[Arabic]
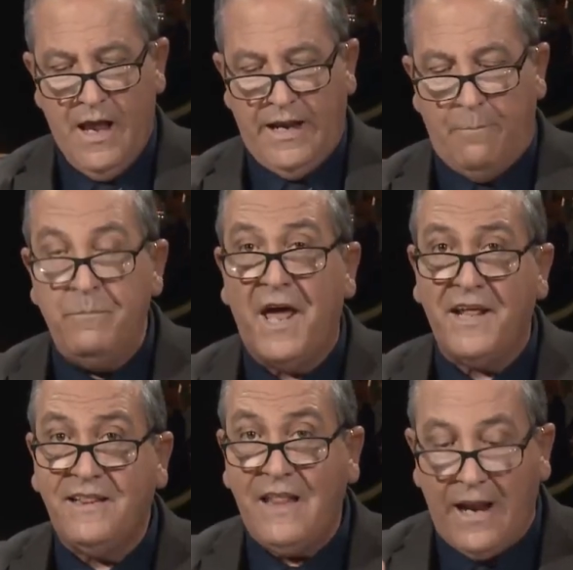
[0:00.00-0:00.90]
لم نرى
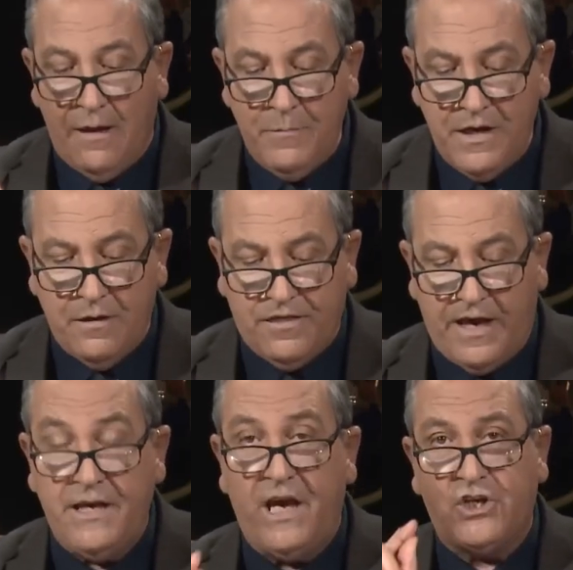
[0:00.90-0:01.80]
التلاميذ
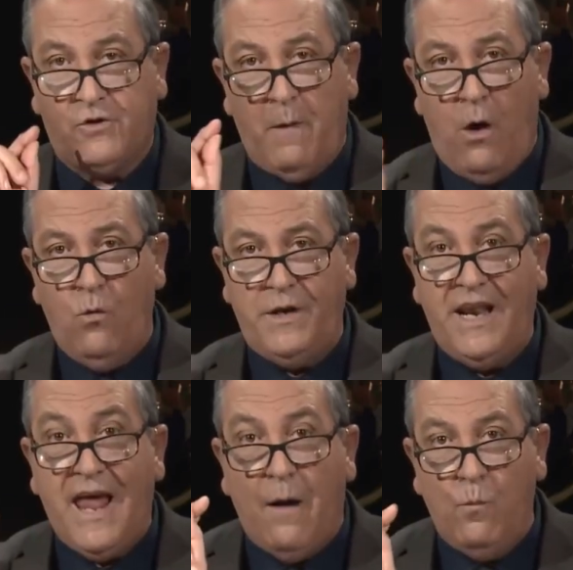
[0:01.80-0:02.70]
يجمعون
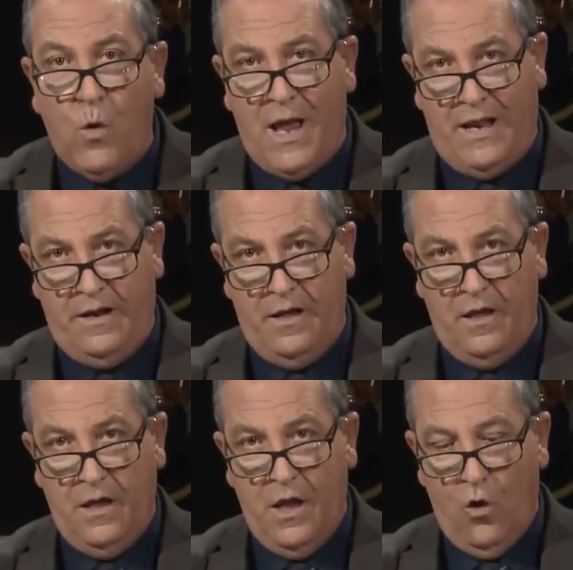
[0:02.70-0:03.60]
الاموال
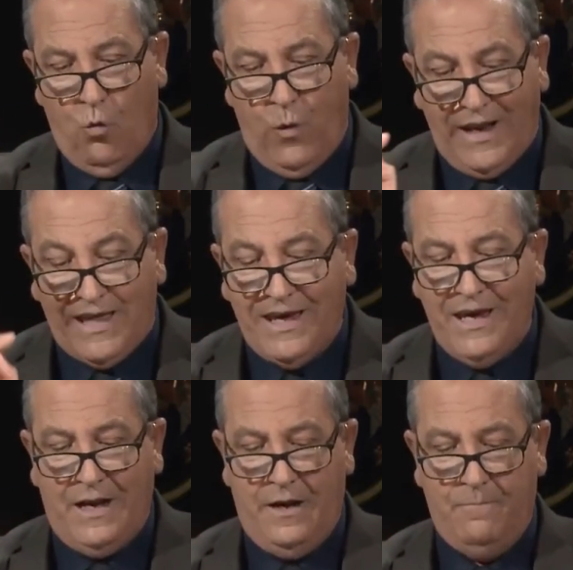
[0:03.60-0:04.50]

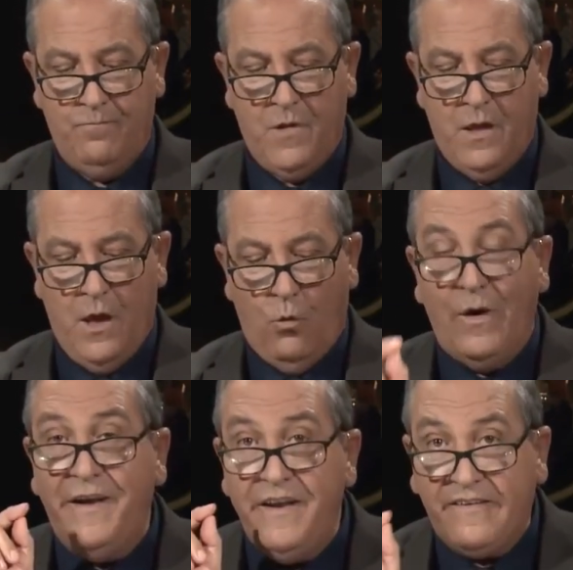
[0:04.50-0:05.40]
والخيل
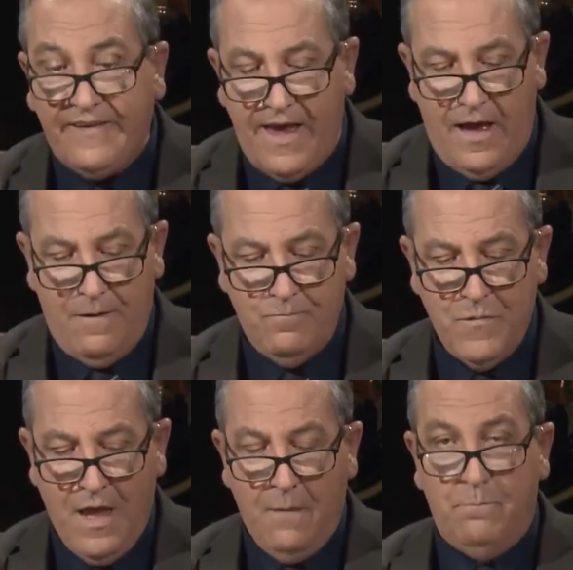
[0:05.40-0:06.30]
والنساء
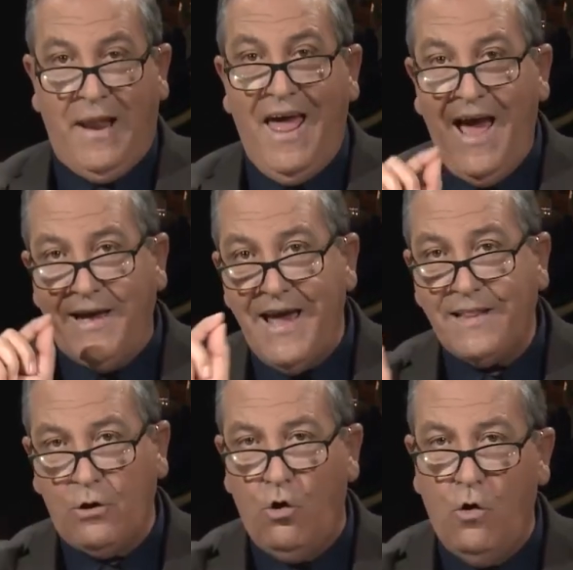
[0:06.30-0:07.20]
بل
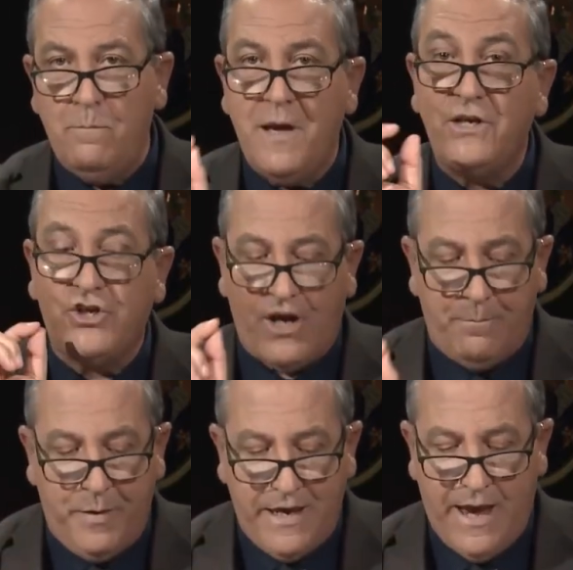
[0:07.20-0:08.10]
حياتهم
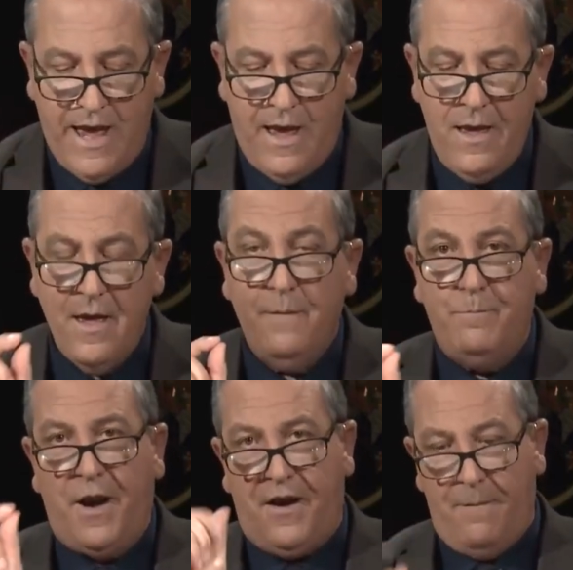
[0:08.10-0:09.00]
شبيهه
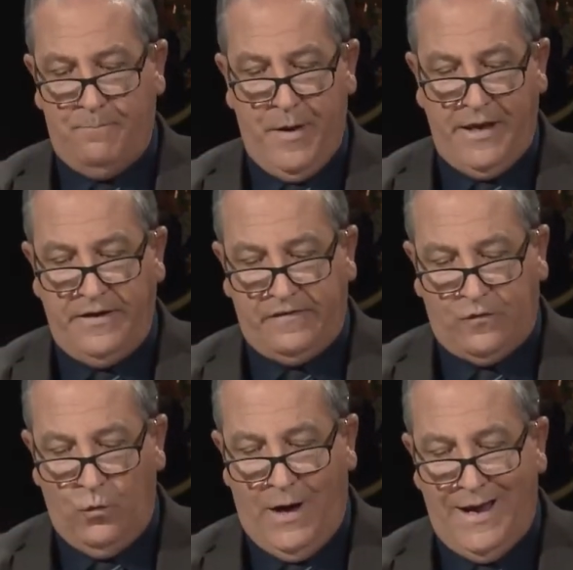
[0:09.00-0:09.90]
بالرب
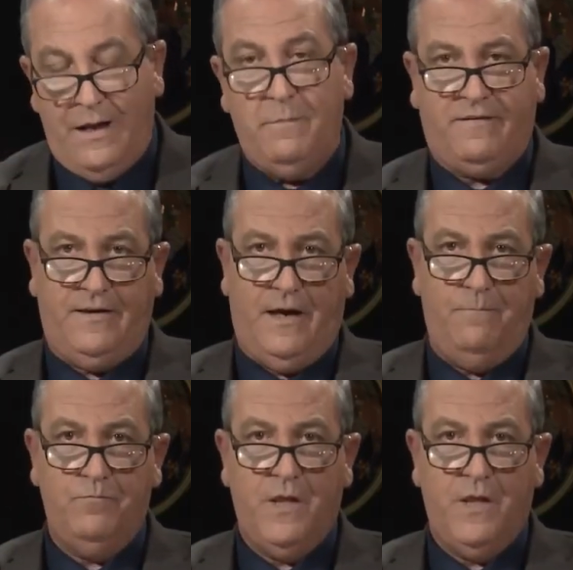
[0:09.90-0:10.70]
يسوع المسيح